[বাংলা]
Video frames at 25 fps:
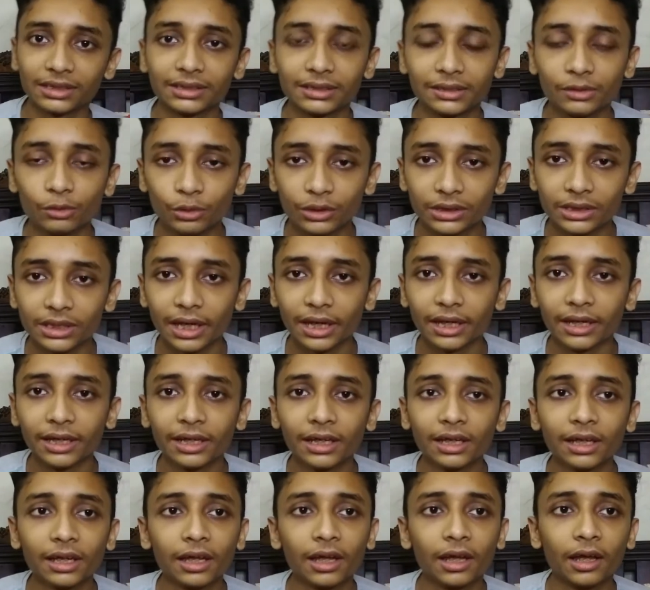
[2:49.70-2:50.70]
আছে দুই
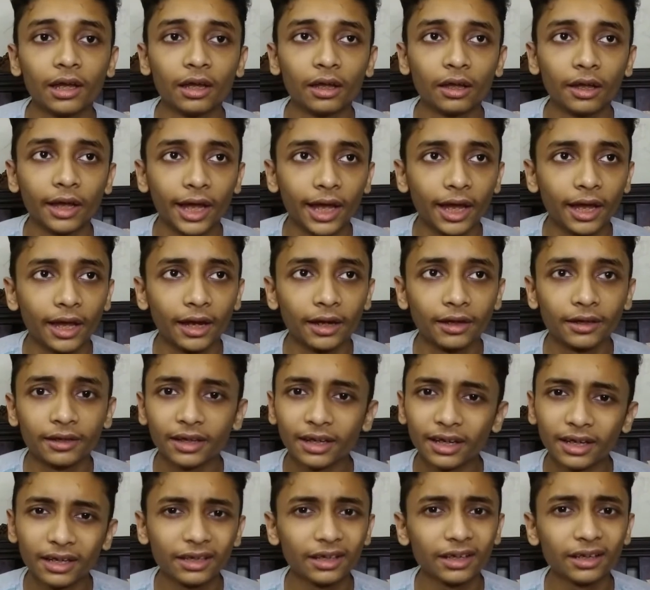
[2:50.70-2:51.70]
সাইডে অ্যান্ড
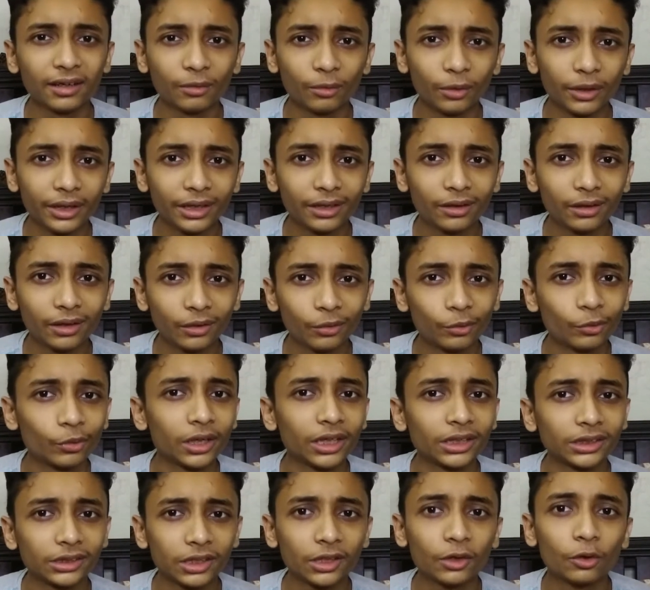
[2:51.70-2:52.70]
এইটার ওইটা
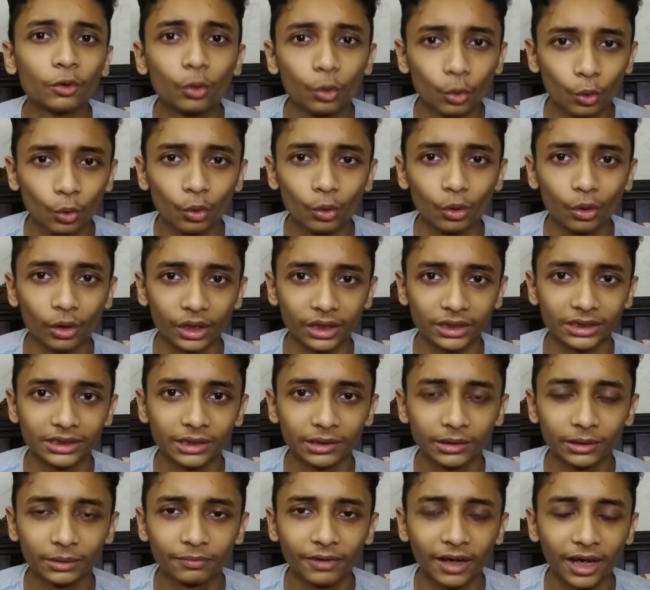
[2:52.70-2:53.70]
ওগুলো আসলে গ্লো করে
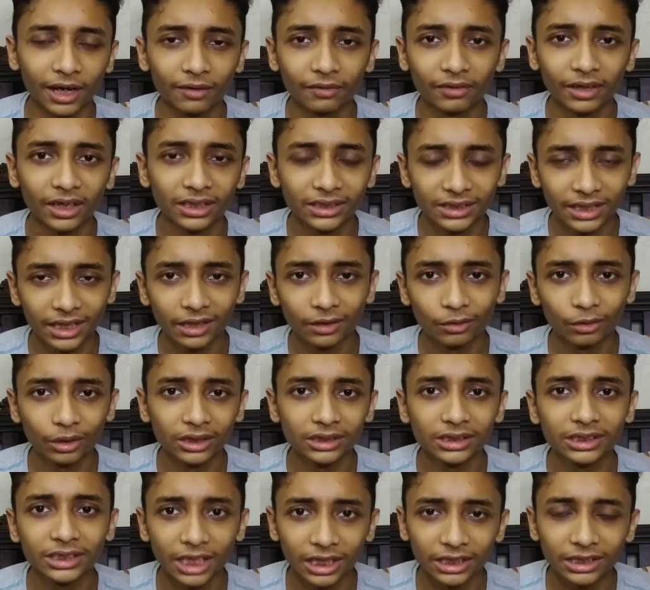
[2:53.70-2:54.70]
যে ফাঁকা ফাঁকা
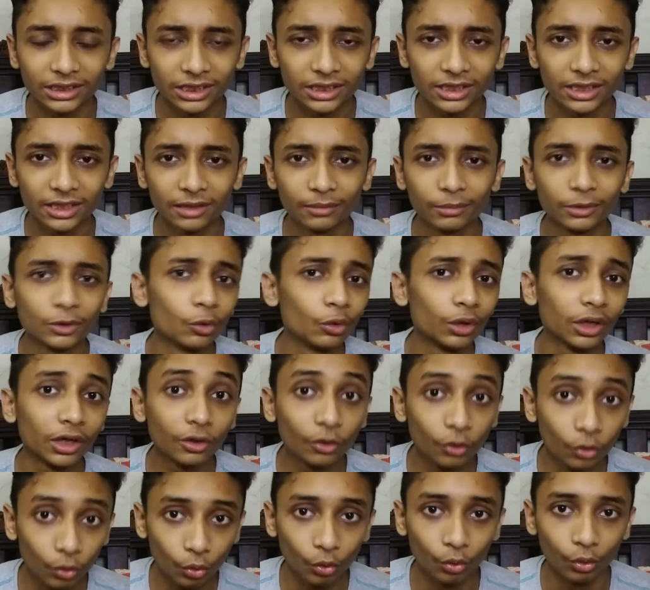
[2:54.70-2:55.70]
জায়গাগুলো আছে সাদা সাদা দেখবেন ওগুলো
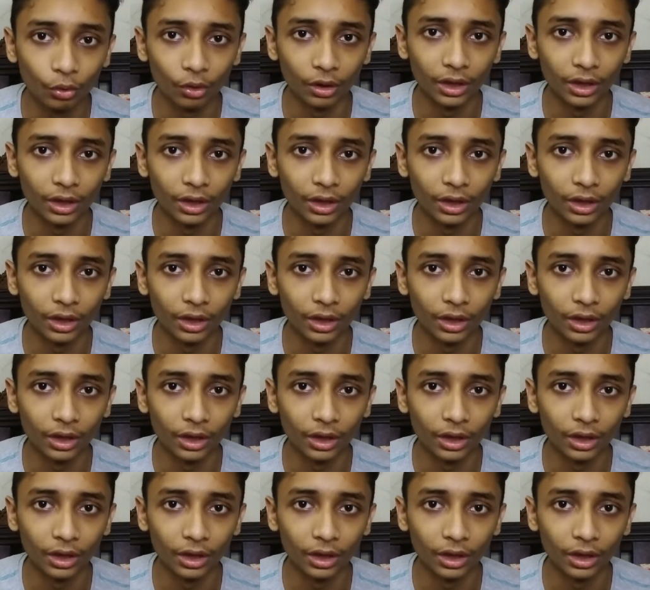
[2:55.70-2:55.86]
গ্লো